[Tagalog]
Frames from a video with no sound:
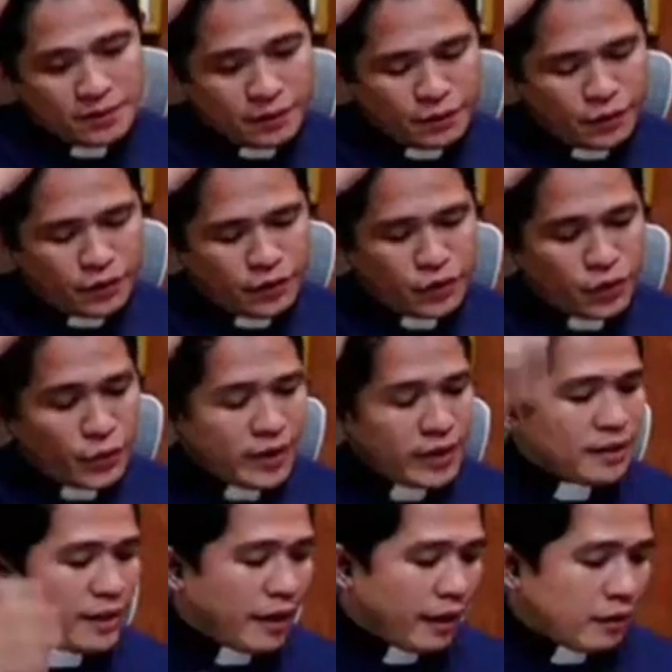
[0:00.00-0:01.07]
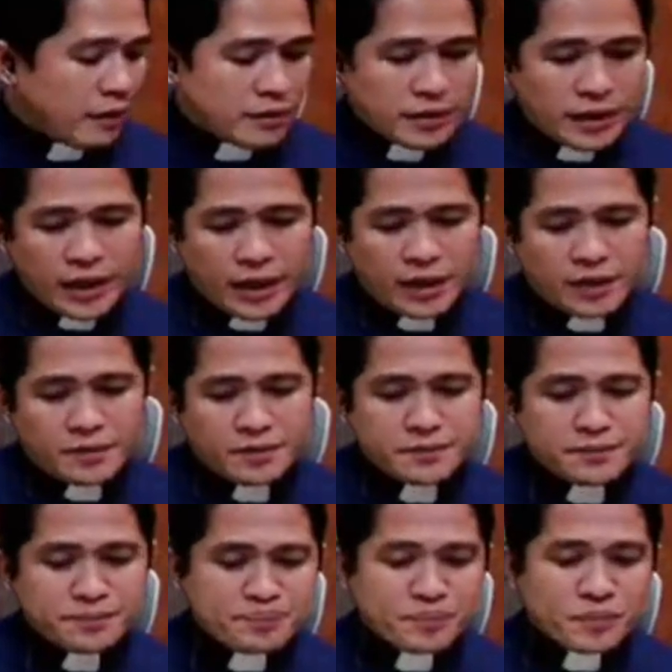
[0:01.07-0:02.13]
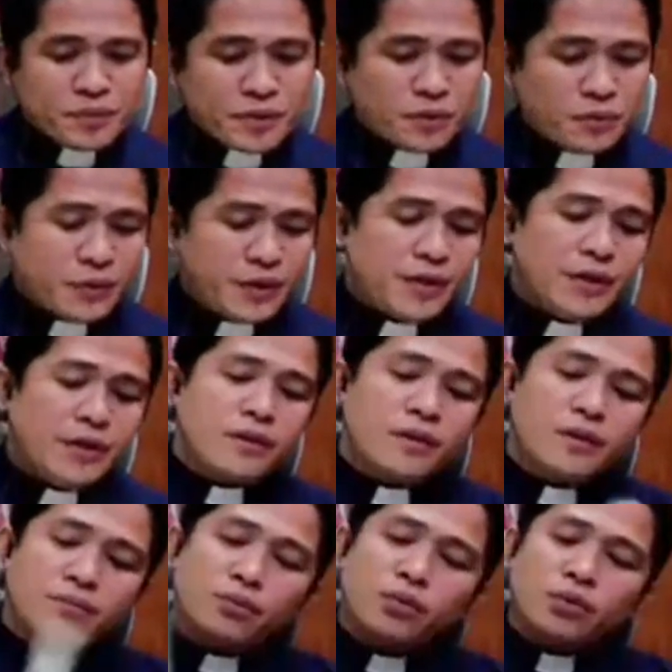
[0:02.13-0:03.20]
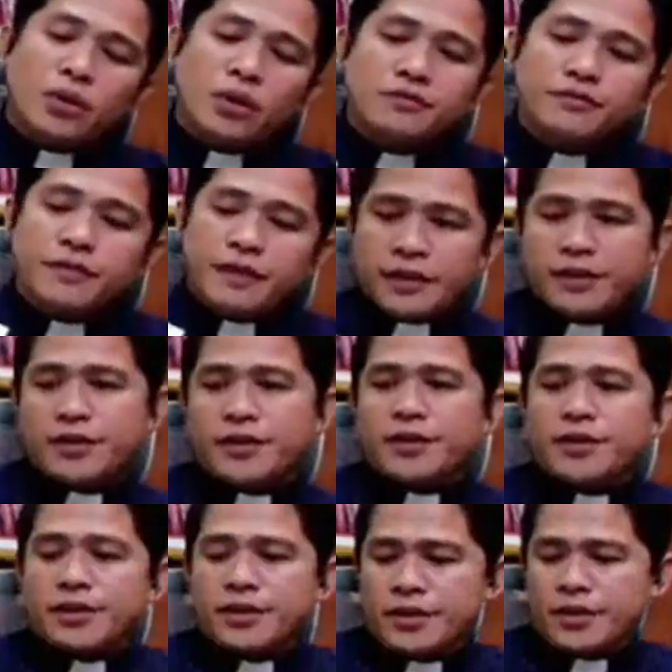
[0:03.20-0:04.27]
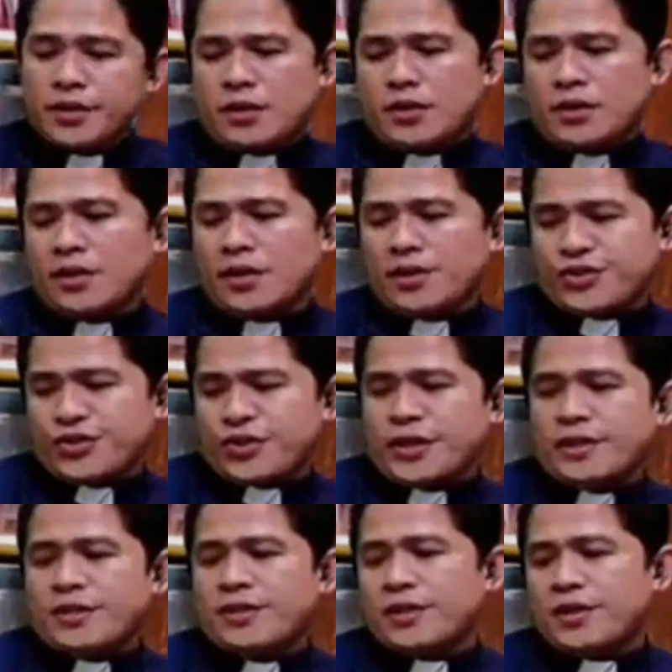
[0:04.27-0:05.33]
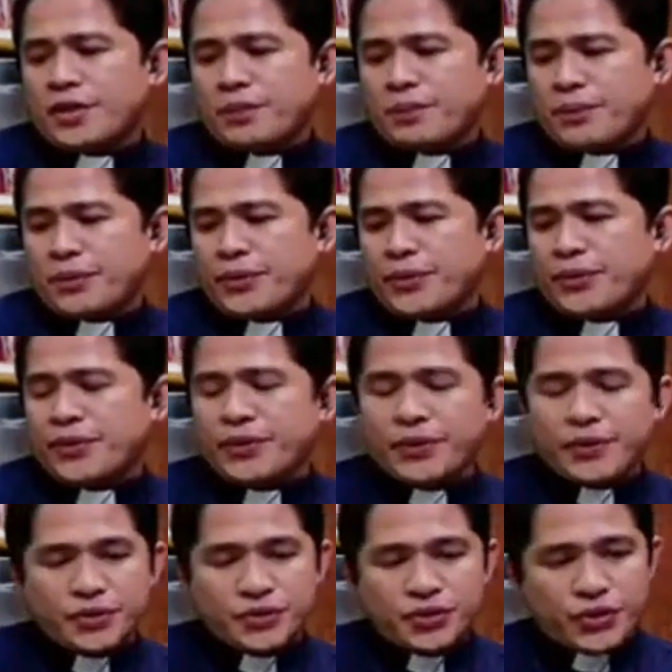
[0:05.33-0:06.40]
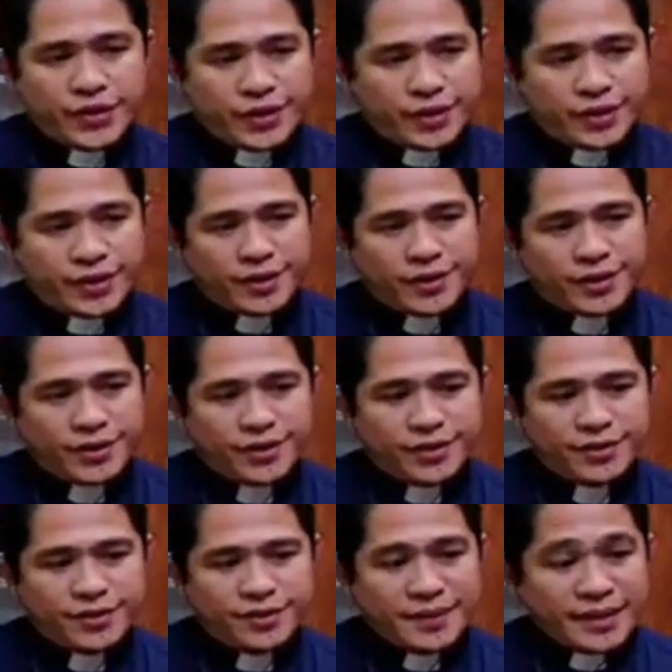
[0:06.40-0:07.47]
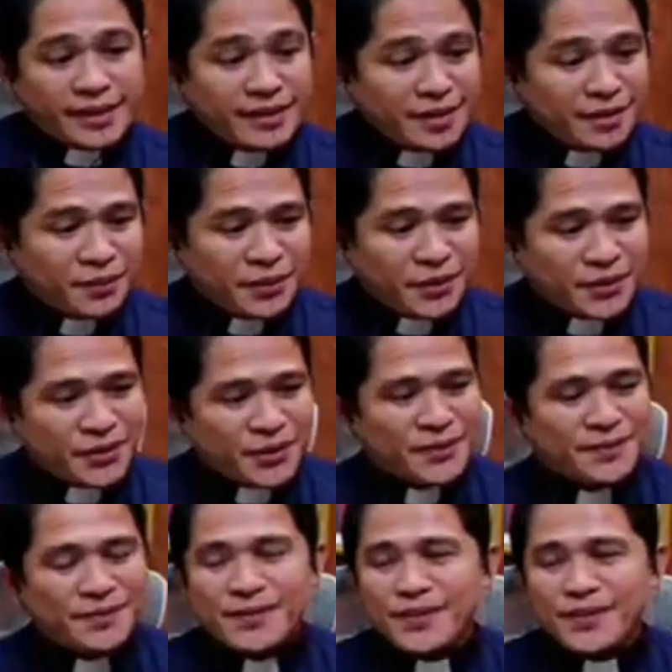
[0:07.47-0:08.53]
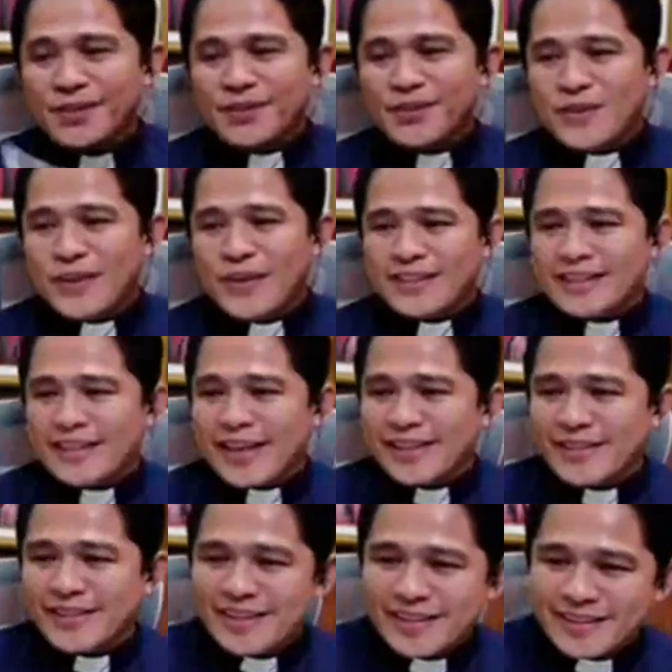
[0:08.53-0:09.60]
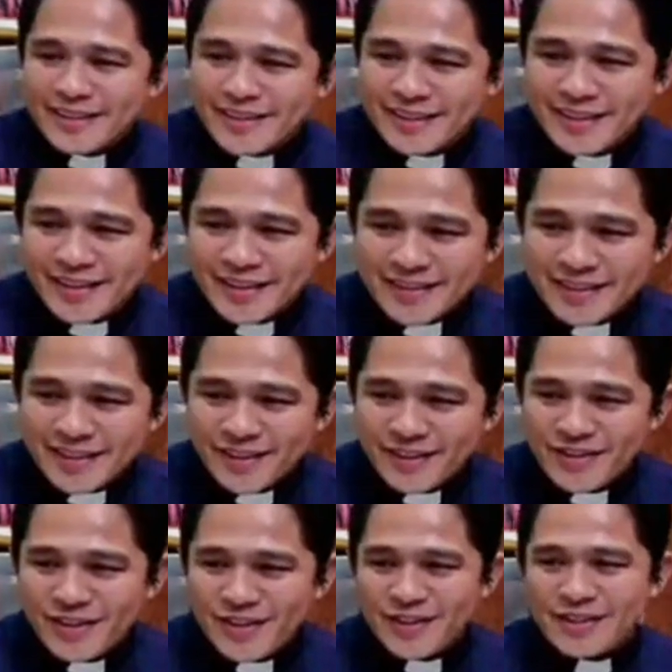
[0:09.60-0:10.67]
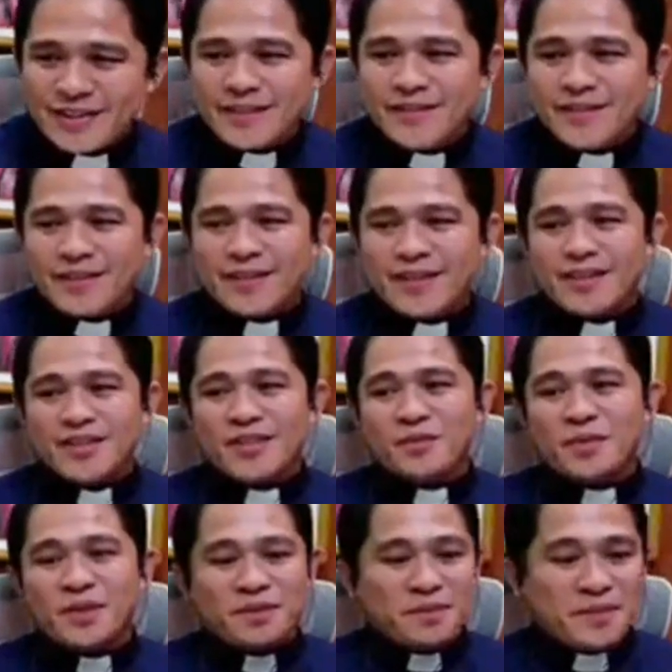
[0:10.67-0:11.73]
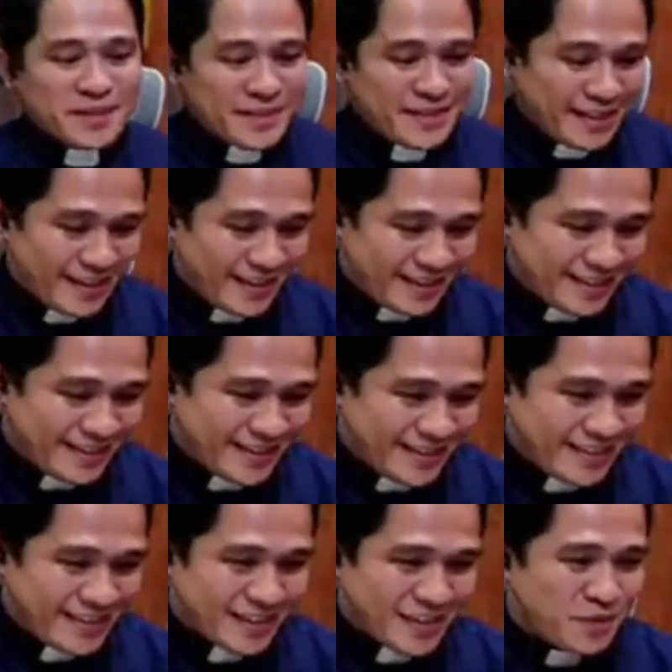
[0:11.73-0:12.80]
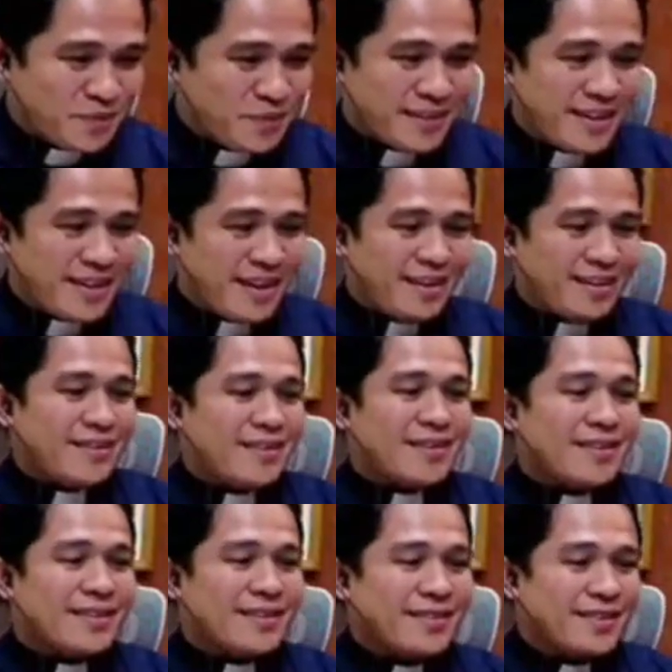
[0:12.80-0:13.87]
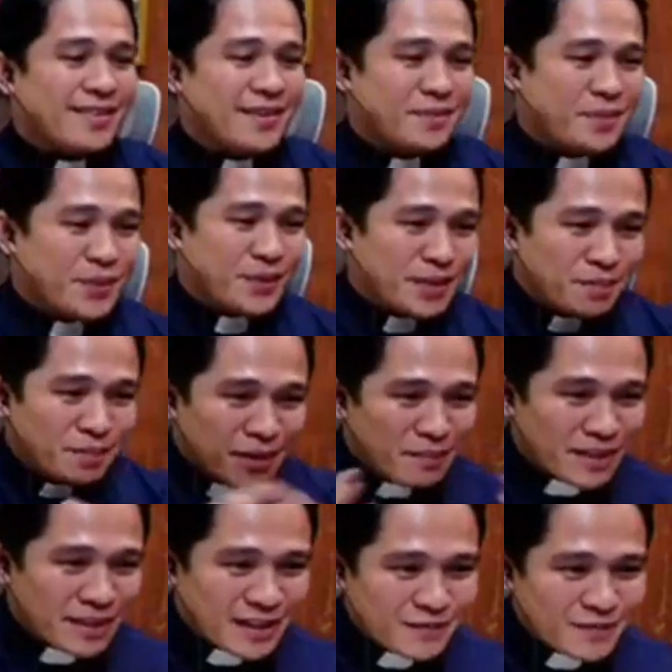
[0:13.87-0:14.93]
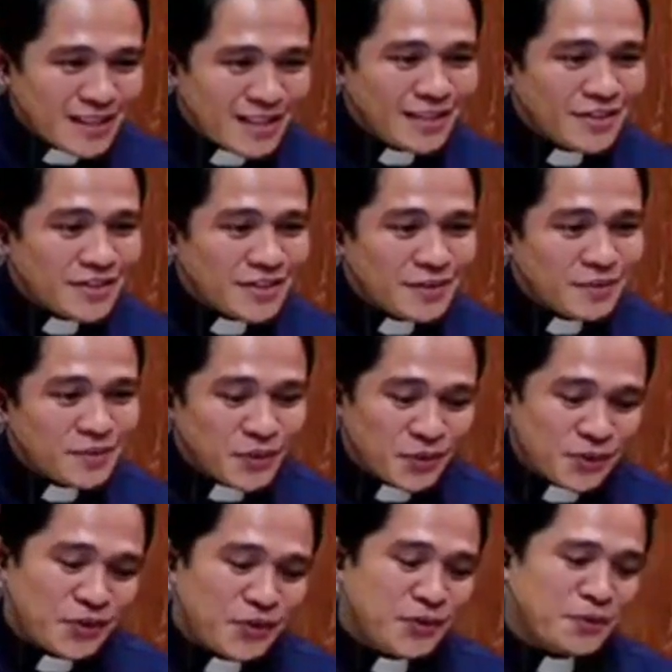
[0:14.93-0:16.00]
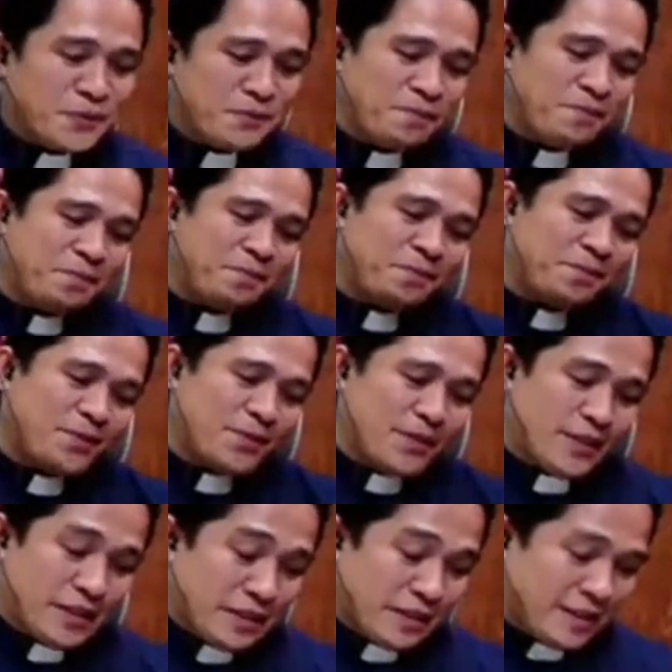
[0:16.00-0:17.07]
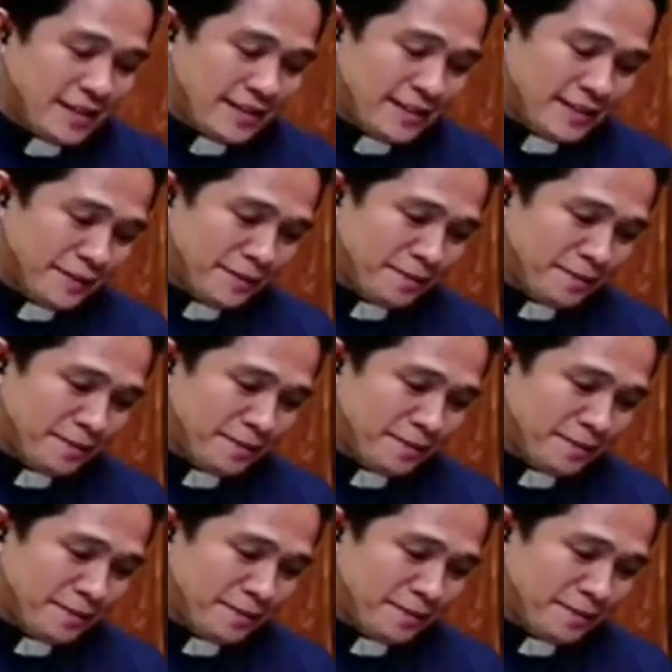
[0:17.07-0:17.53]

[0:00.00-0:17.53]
Before going there, I'm reading the book of Father uh, Chad Ripper Jer. No? Maganda po ito. So, ang title natin, Does Angel or Demon Can Commit Mistake? Can Commit Error? Uh, pwede bang magkamali yung demonyo? Yan ang,